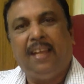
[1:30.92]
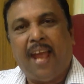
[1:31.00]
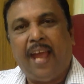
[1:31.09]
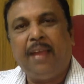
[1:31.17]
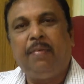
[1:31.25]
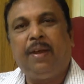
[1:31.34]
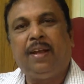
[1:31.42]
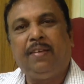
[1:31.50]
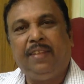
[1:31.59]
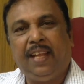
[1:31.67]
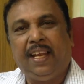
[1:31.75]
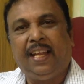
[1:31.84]
நியாயம்
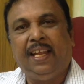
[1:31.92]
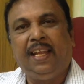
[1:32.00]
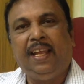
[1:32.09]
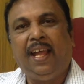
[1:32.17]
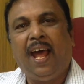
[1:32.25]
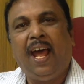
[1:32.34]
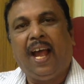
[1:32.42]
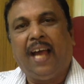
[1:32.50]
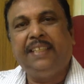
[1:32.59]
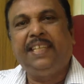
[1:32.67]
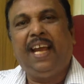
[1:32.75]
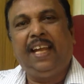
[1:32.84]
வழங்குவதற்கு
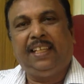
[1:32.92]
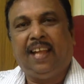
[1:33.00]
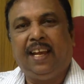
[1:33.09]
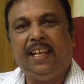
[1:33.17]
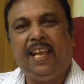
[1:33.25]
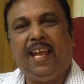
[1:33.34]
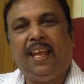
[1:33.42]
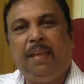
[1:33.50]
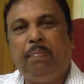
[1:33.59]
கட்சிகளை தாண்டிய